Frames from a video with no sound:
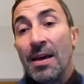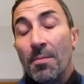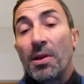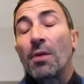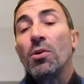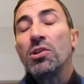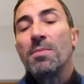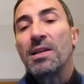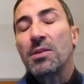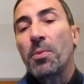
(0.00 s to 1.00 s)
perché quello si
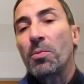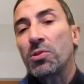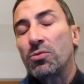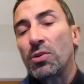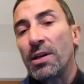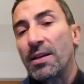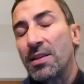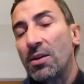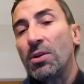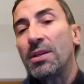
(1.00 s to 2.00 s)
basa proprio su, sulle
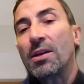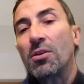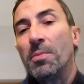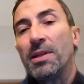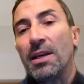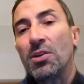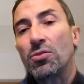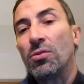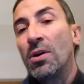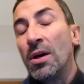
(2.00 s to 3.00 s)
security recommendation,